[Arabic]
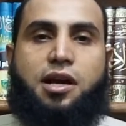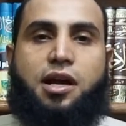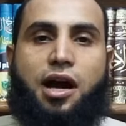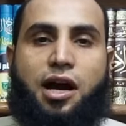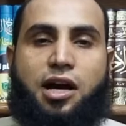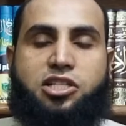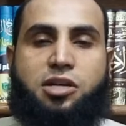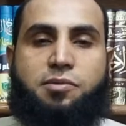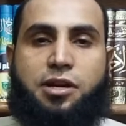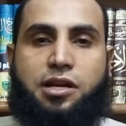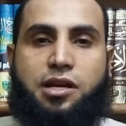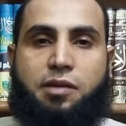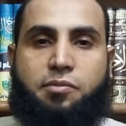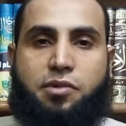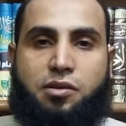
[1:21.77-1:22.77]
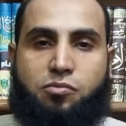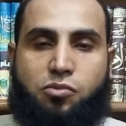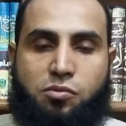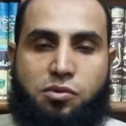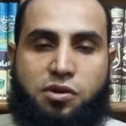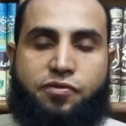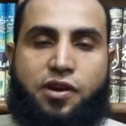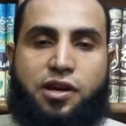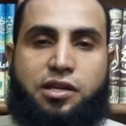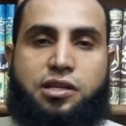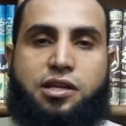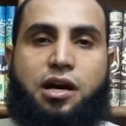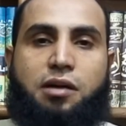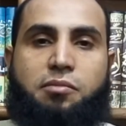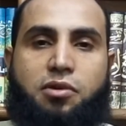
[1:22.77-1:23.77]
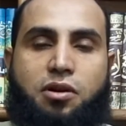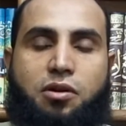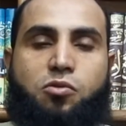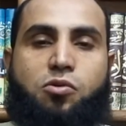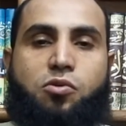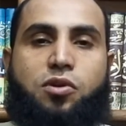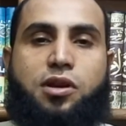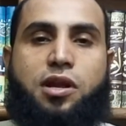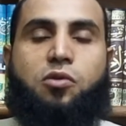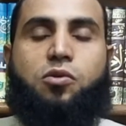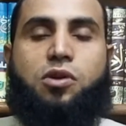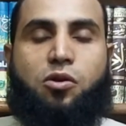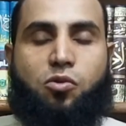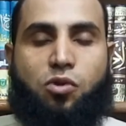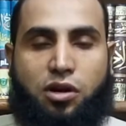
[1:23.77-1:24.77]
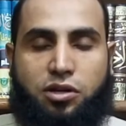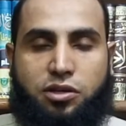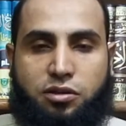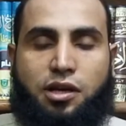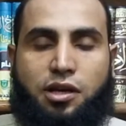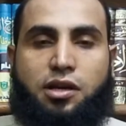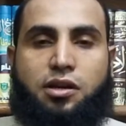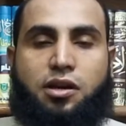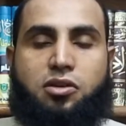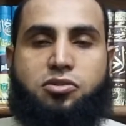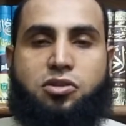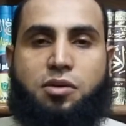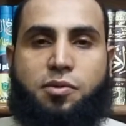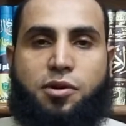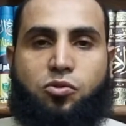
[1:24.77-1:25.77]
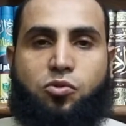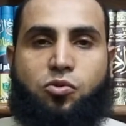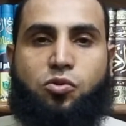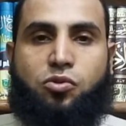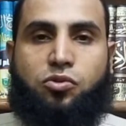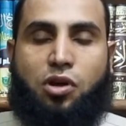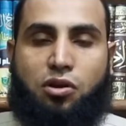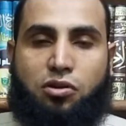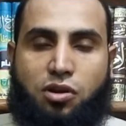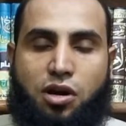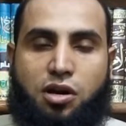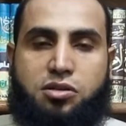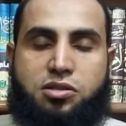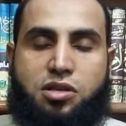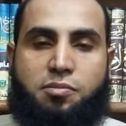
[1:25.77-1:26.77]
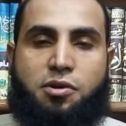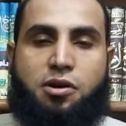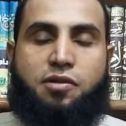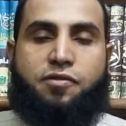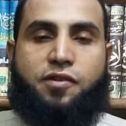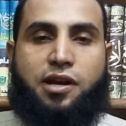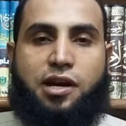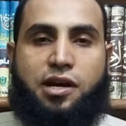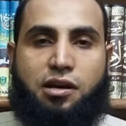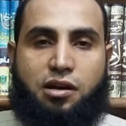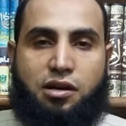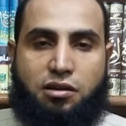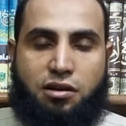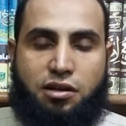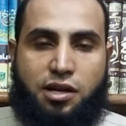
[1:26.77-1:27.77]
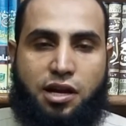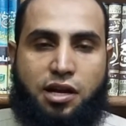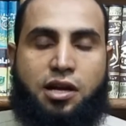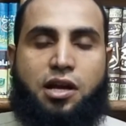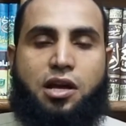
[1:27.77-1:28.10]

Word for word: عجبا لأمر المؤمن فإن أمره كله له خير إن أصابته ضراء صبر فكان خيرا له